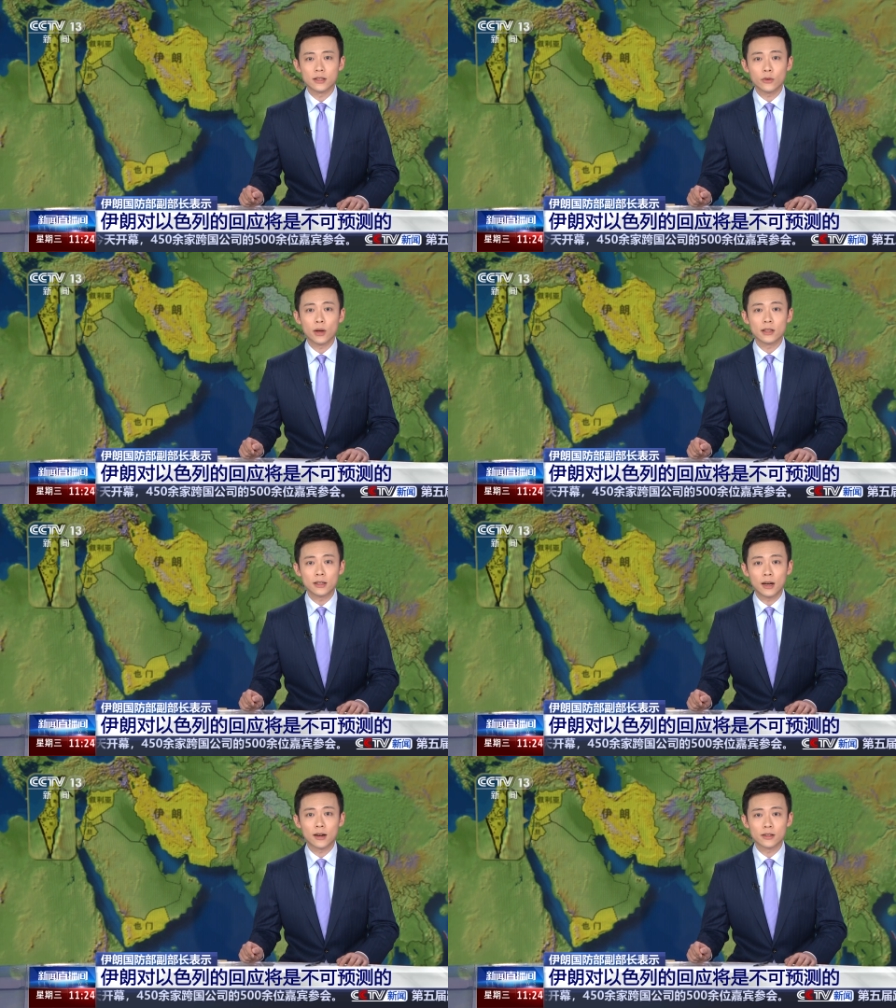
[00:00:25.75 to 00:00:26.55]
尽管
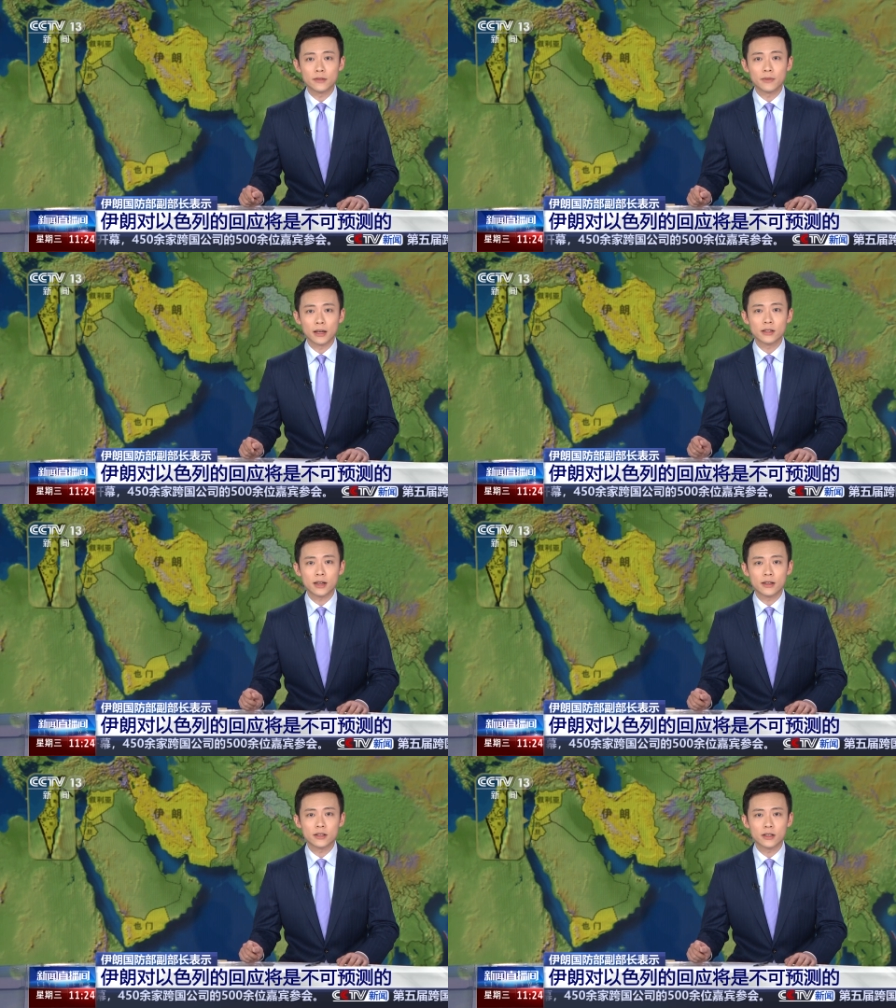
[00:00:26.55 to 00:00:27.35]
伊朗认为
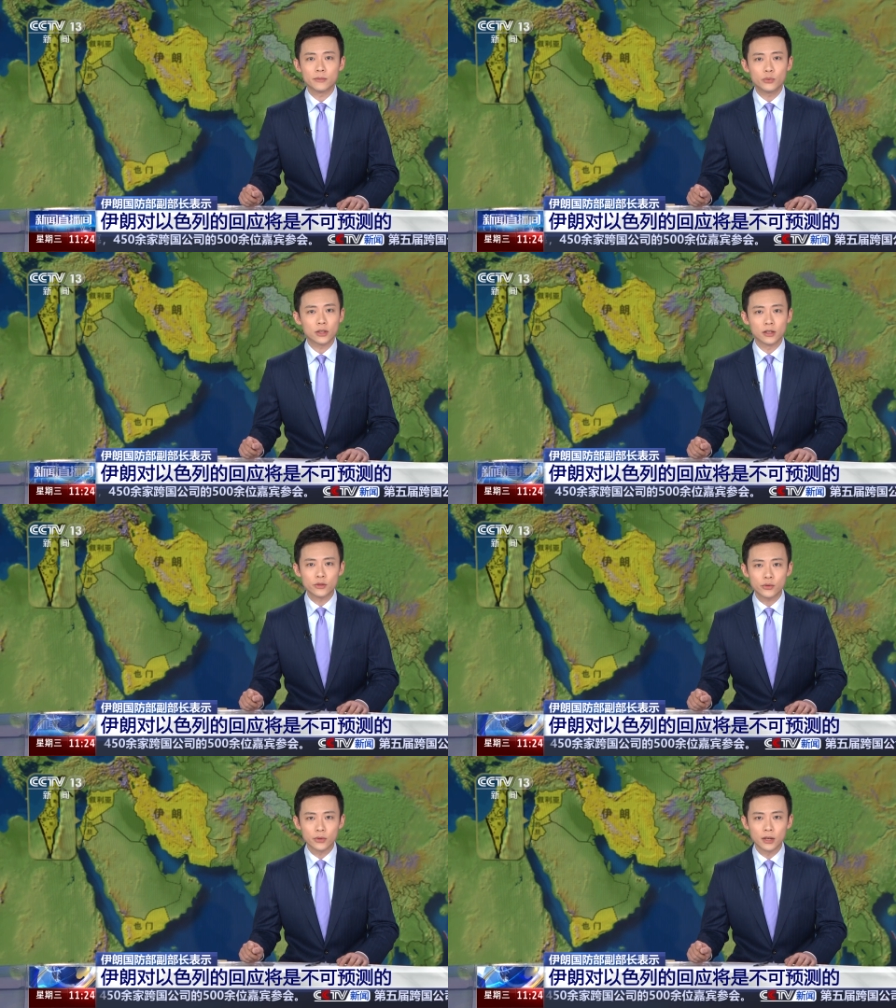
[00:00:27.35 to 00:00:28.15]
战争不
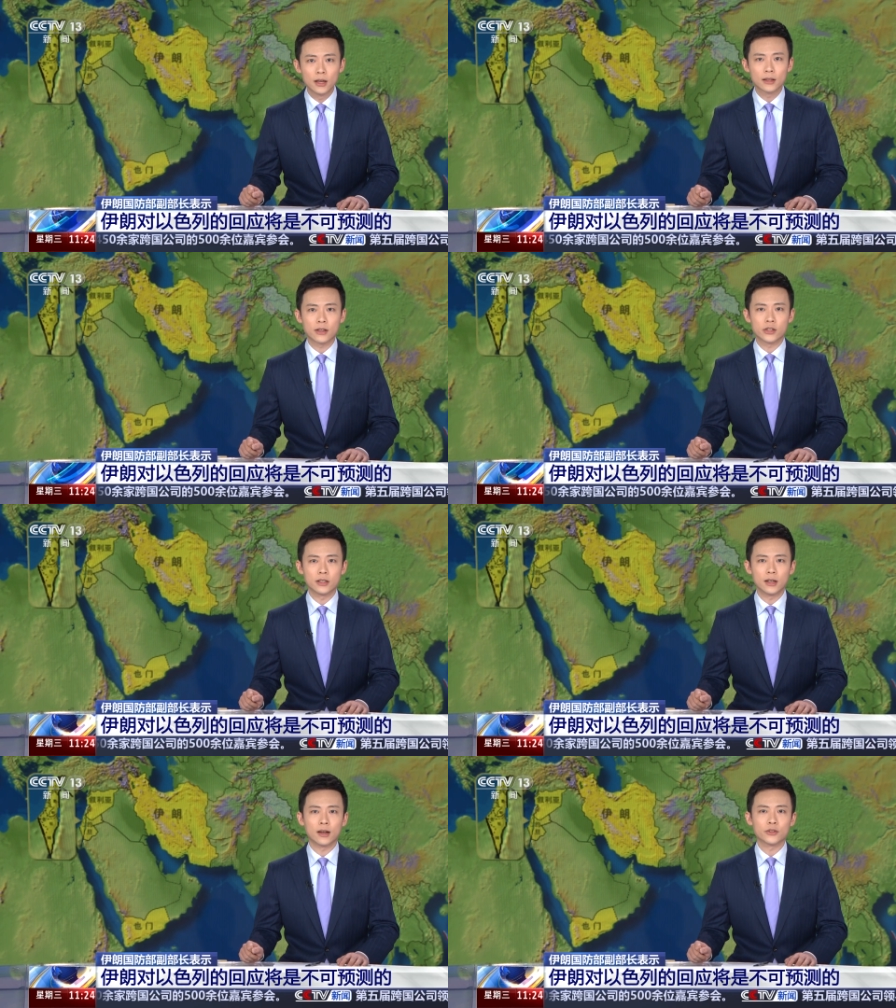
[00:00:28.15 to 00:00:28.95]
可取，但
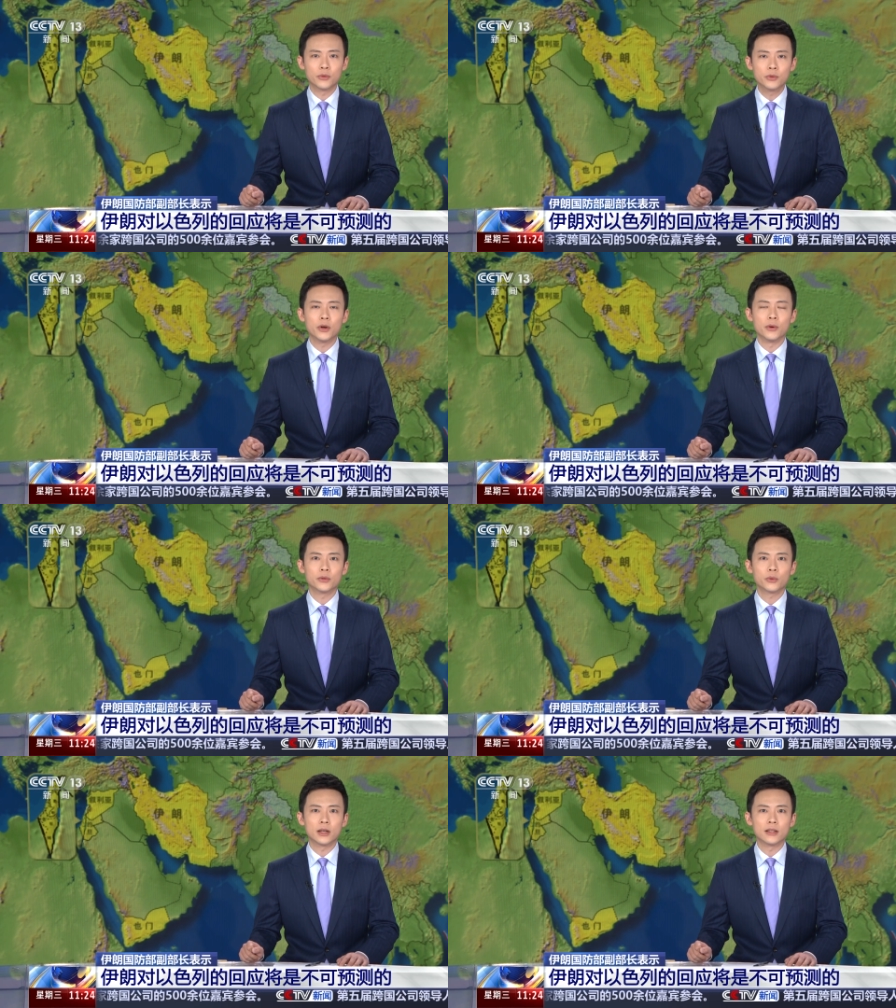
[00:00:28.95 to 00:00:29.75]
是伊朗拥有
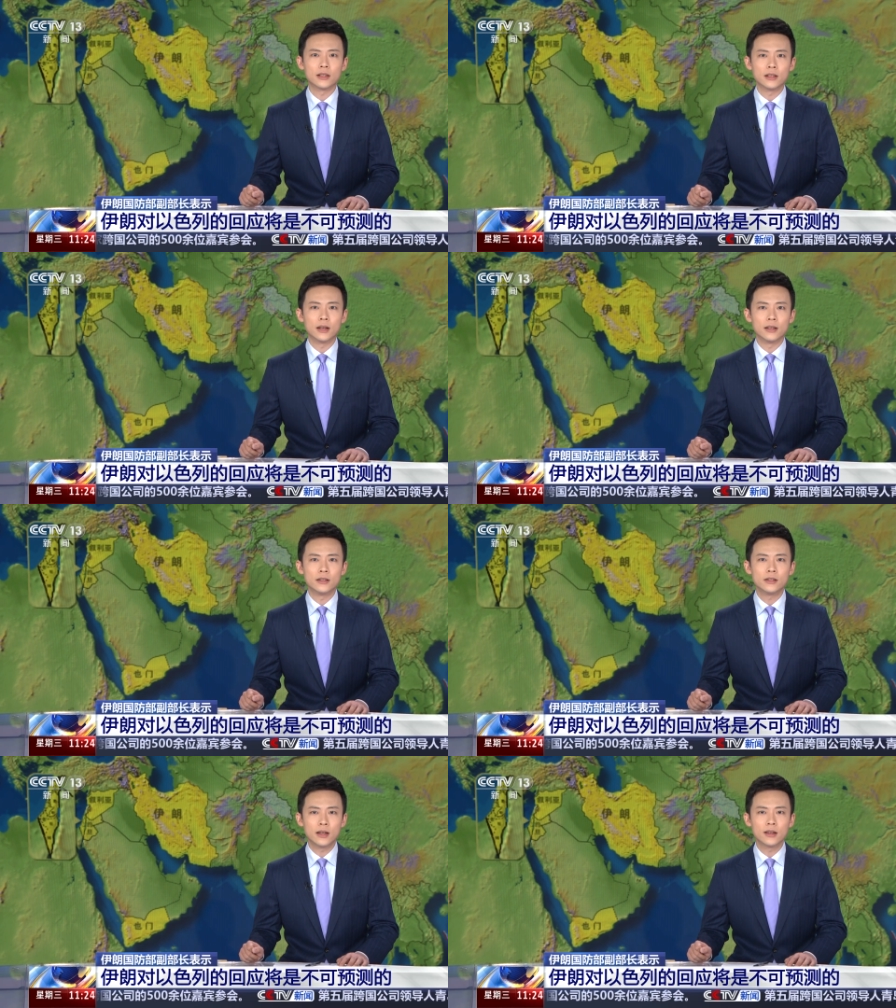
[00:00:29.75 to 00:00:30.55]
对敌
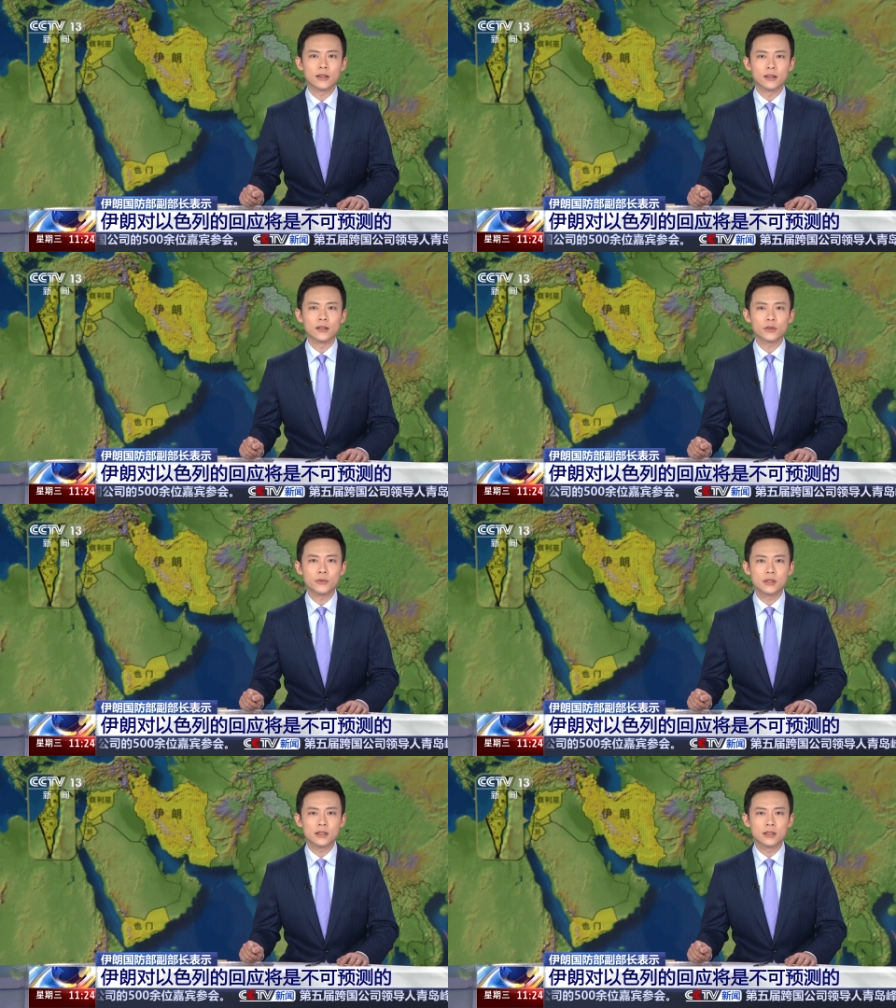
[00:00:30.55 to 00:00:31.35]
人任何。和
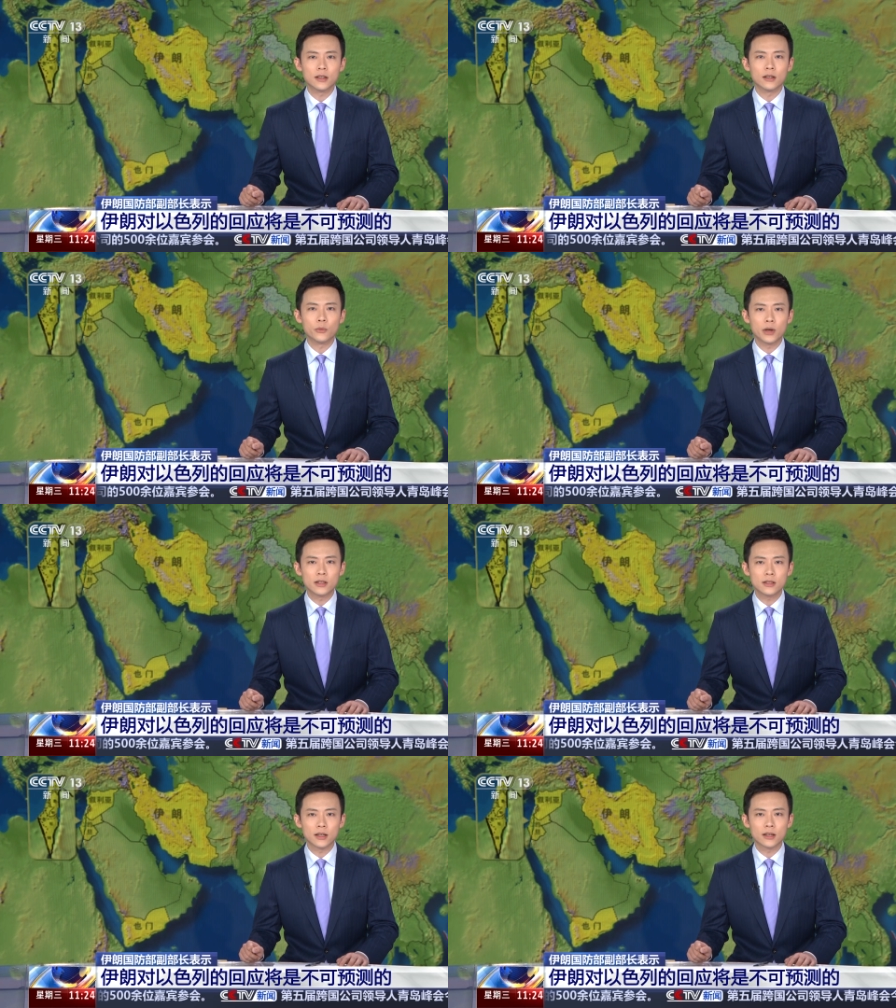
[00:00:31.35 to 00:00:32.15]
攻击和
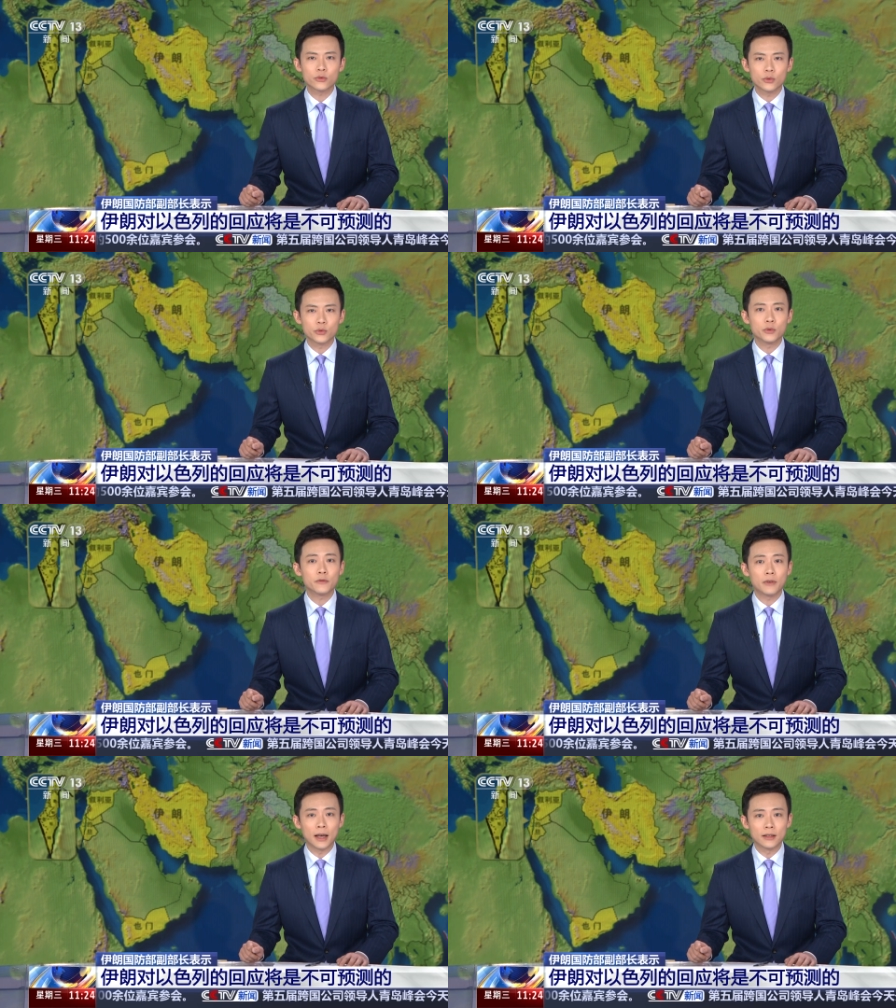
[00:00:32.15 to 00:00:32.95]
威胁作出
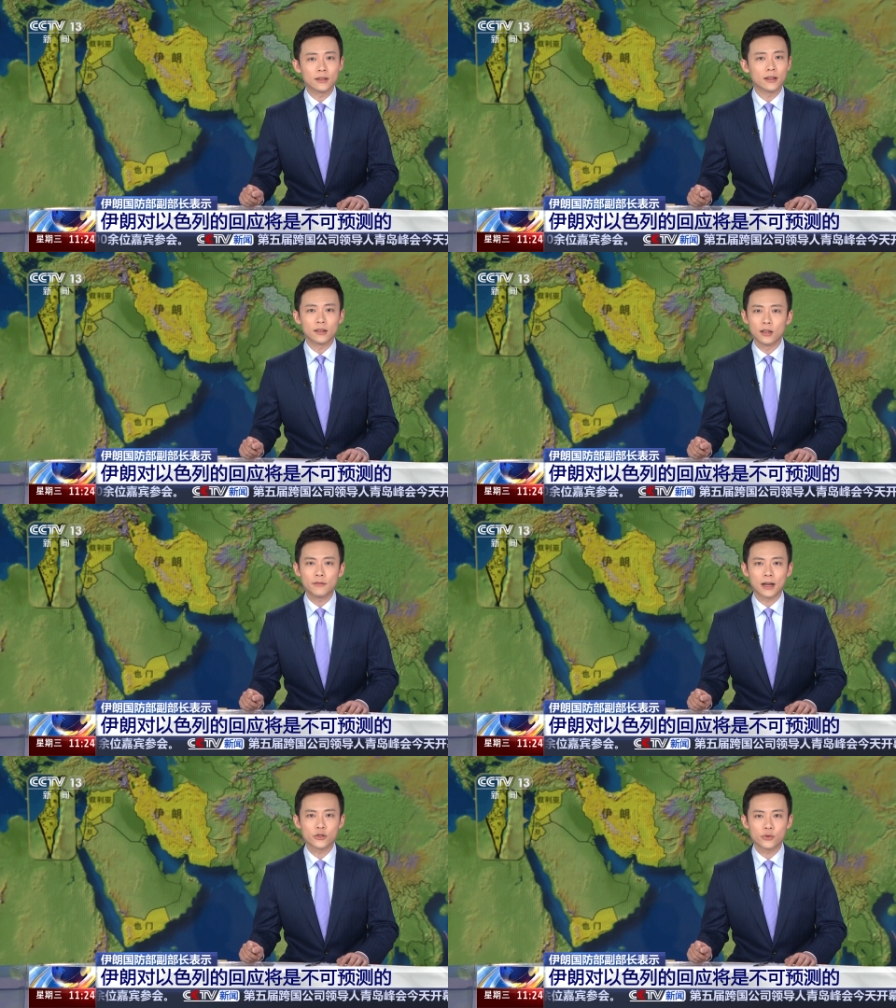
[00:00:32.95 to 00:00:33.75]
反应的合
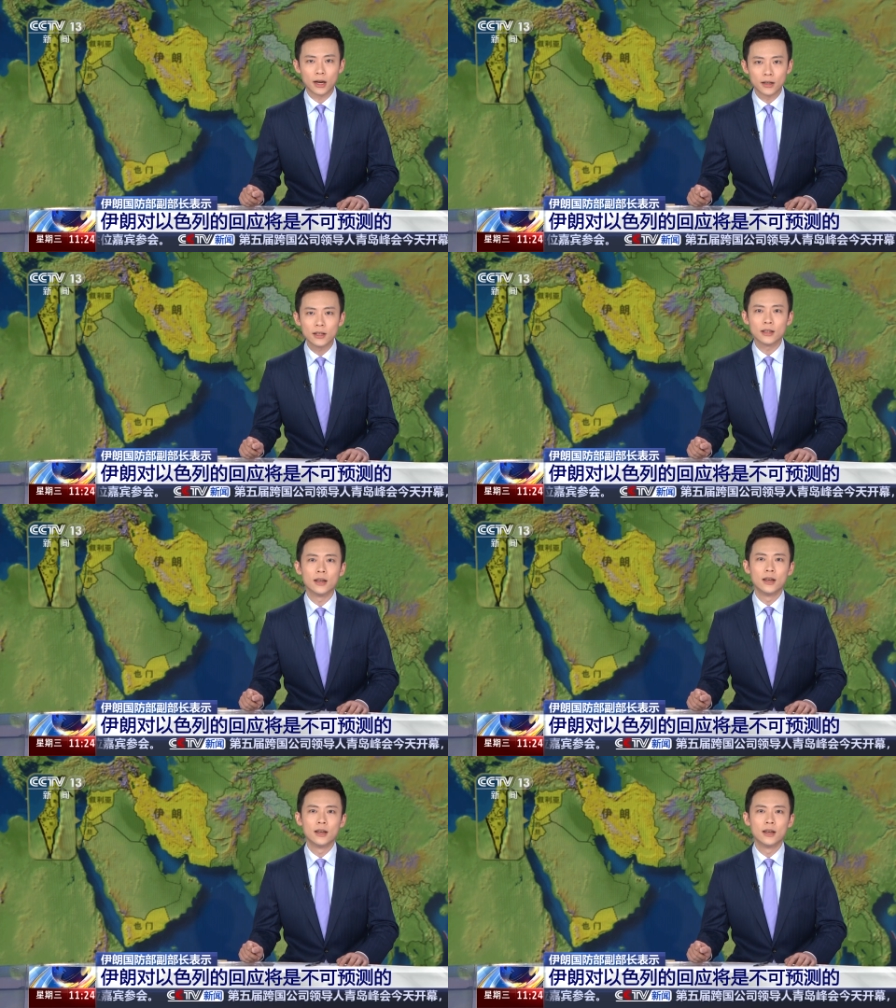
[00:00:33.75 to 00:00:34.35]
法权利，